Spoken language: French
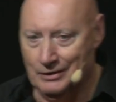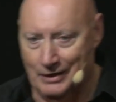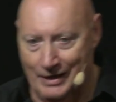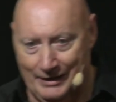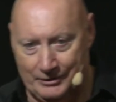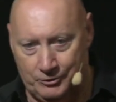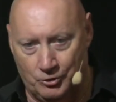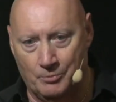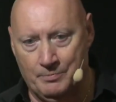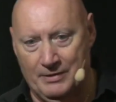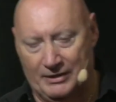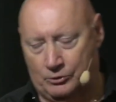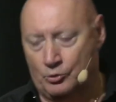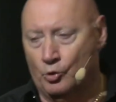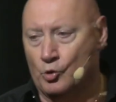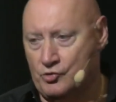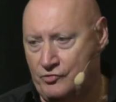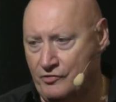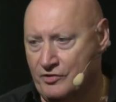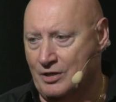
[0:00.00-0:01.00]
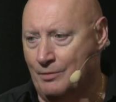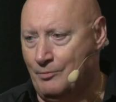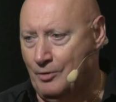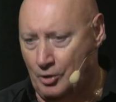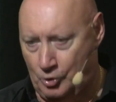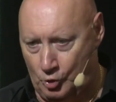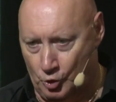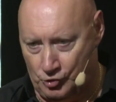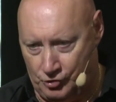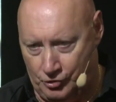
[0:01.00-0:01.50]
avec le béton
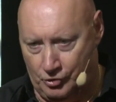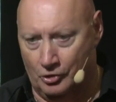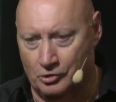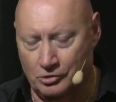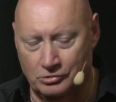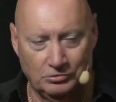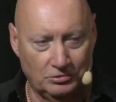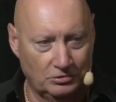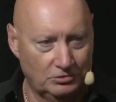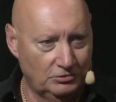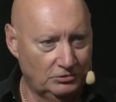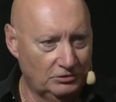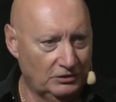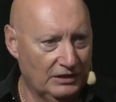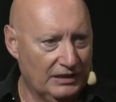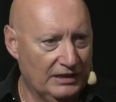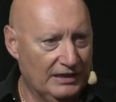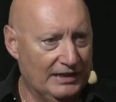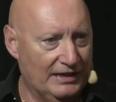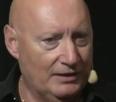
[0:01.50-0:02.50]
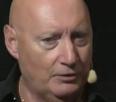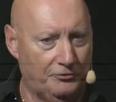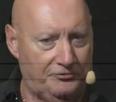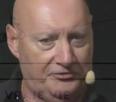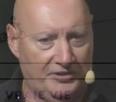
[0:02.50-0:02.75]
suffisamment costaud et le